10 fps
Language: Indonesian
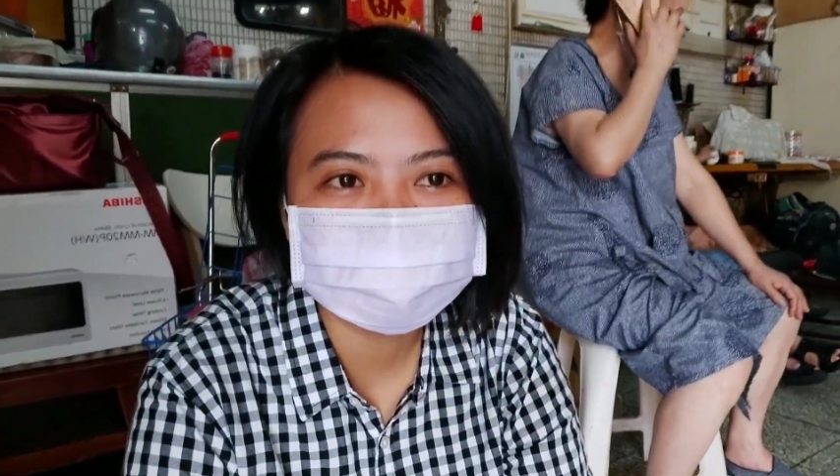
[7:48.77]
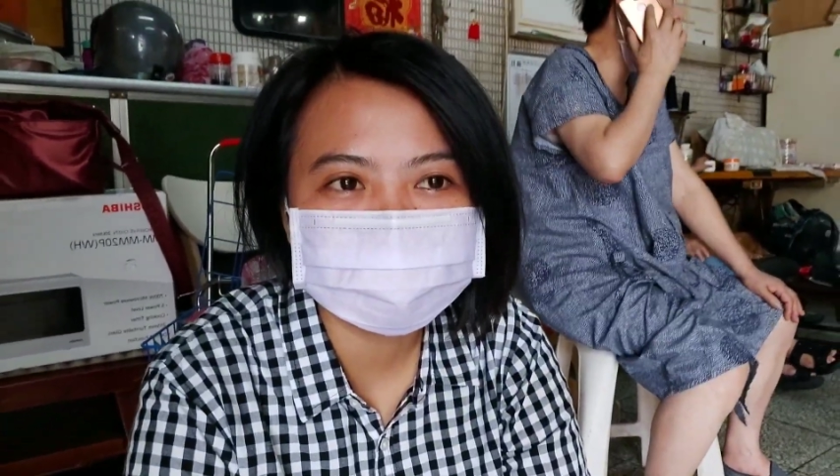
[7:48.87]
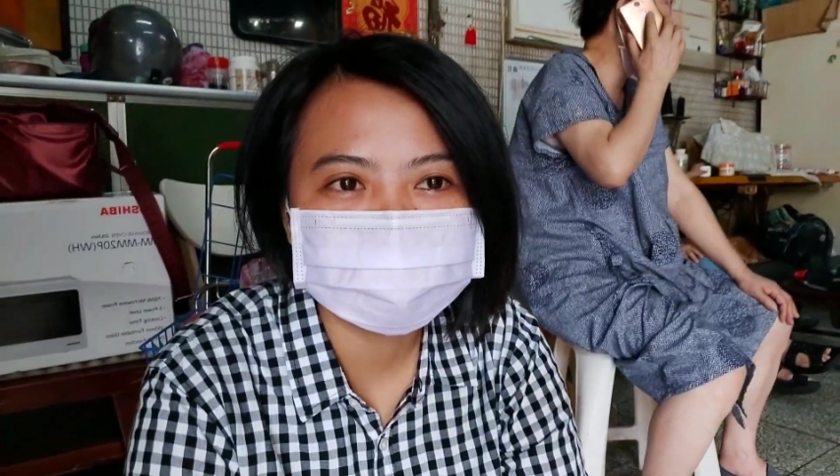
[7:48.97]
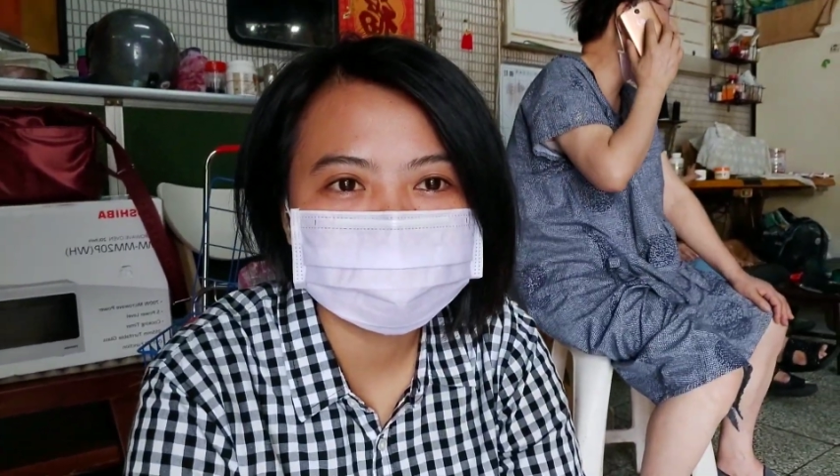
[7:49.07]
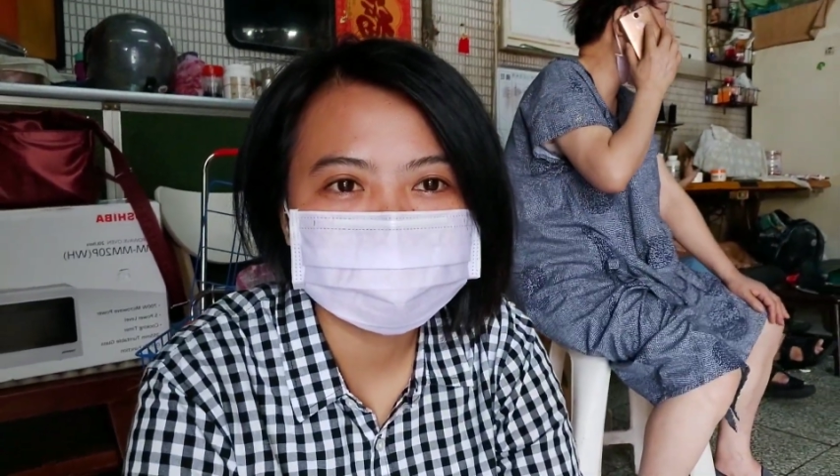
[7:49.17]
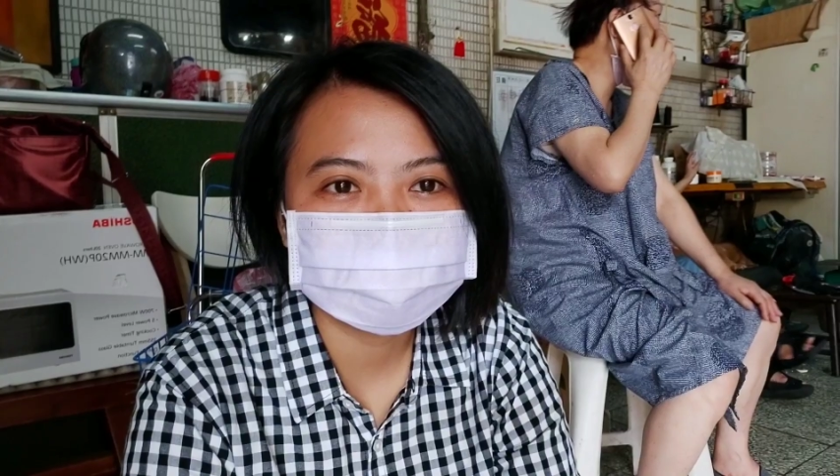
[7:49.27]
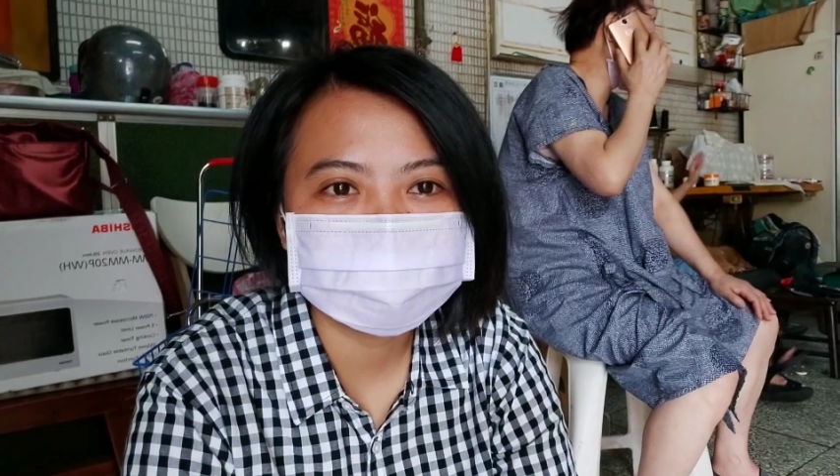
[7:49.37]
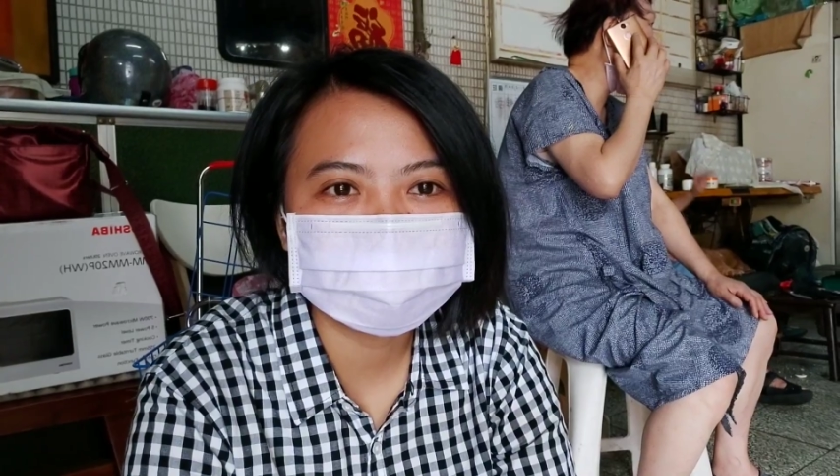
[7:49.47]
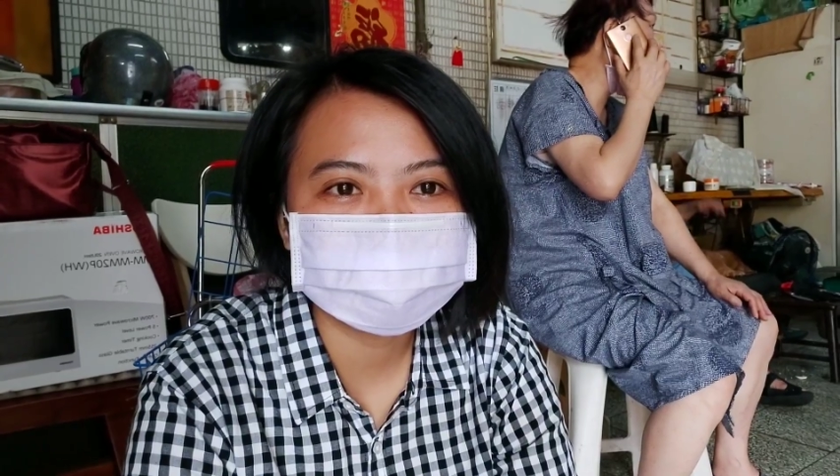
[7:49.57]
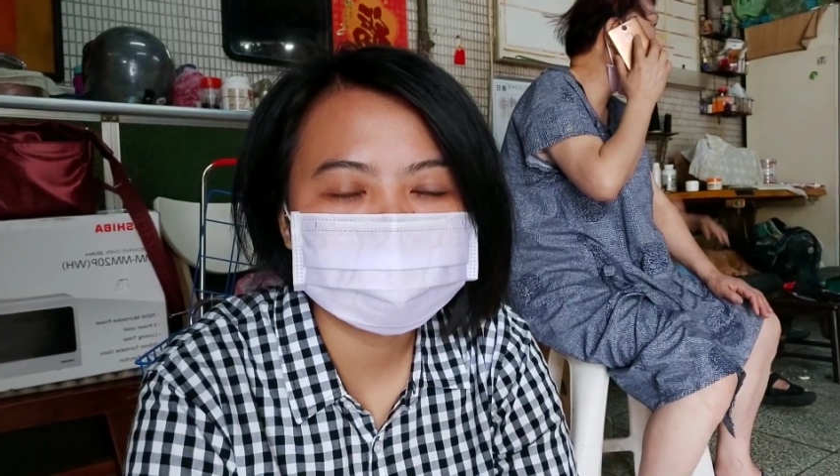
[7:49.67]
ya ditunggu
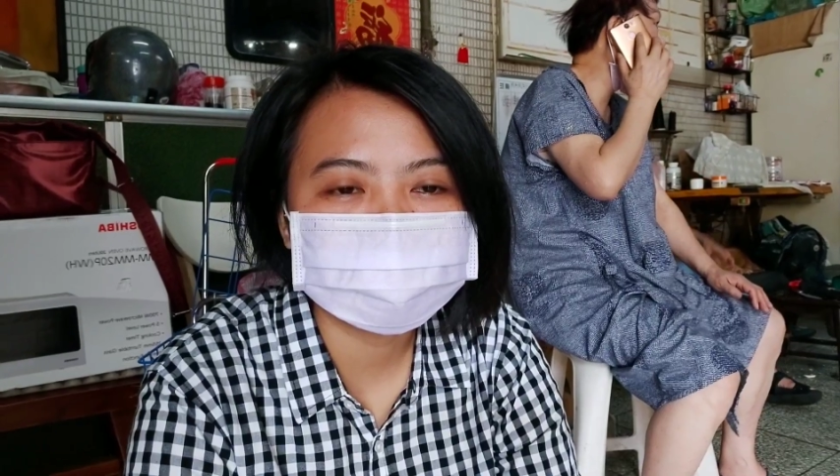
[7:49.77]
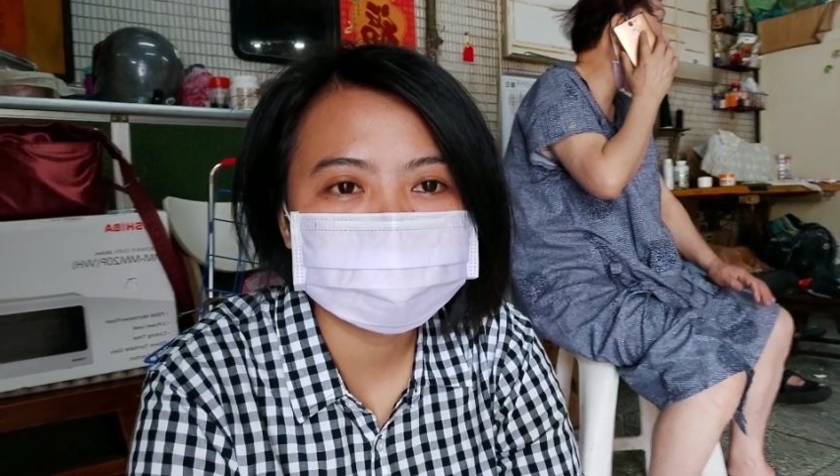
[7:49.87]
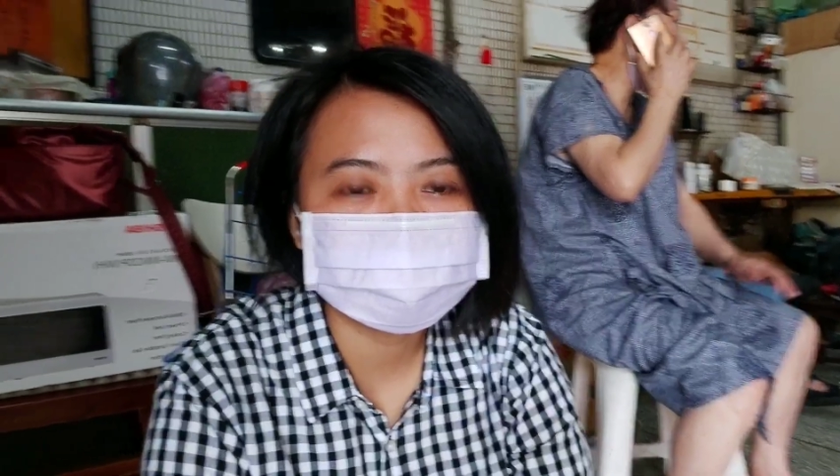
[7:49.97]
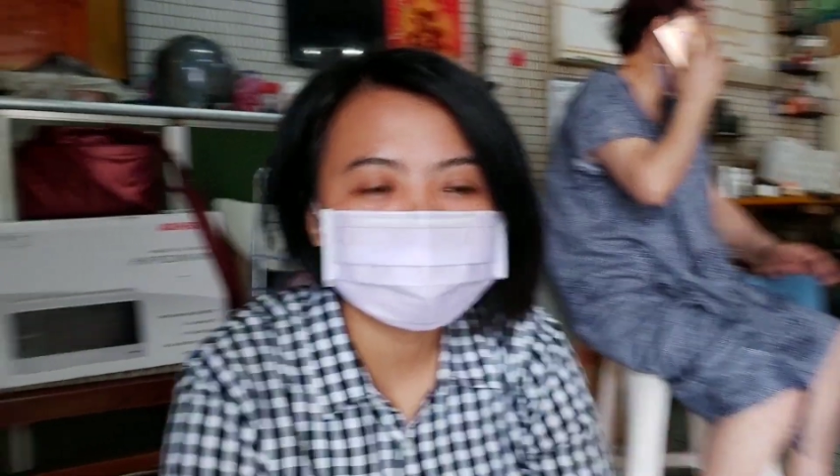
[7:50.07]
ya sabar